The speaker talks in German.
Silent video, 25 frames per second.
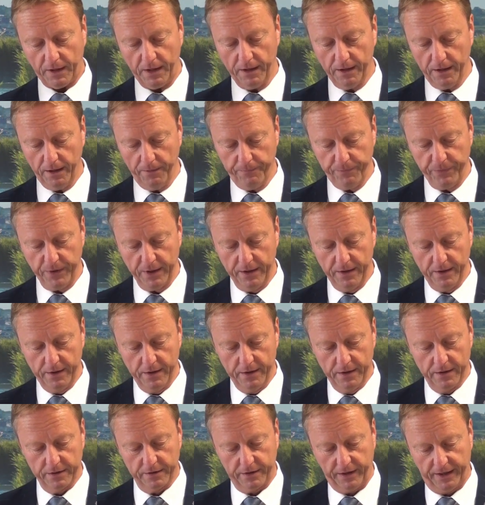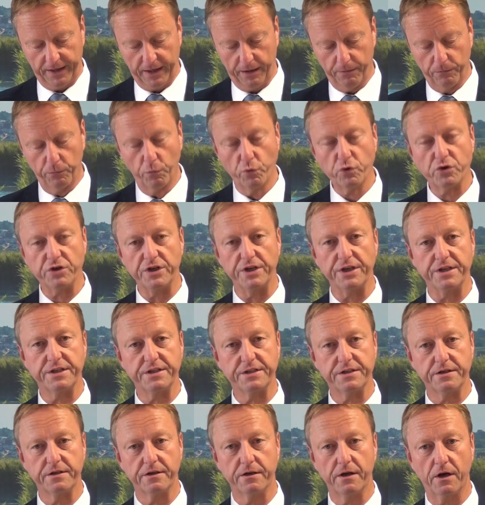Ähm, daher muss
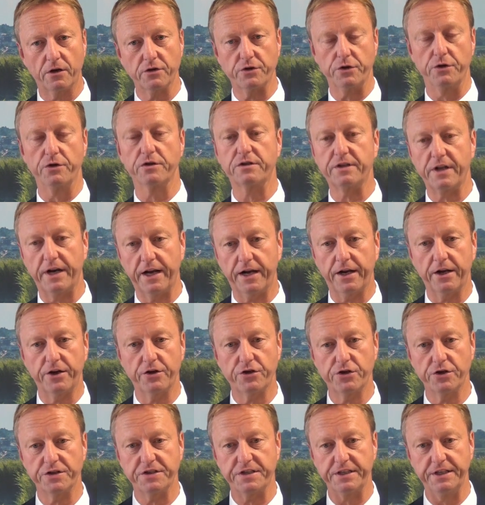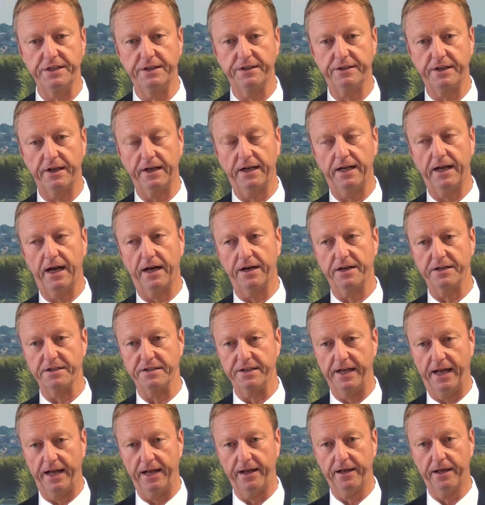es aus österreichischer Sicht ein
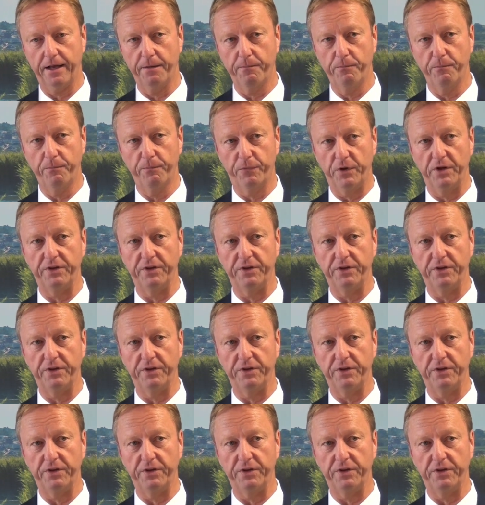klares Nein geben.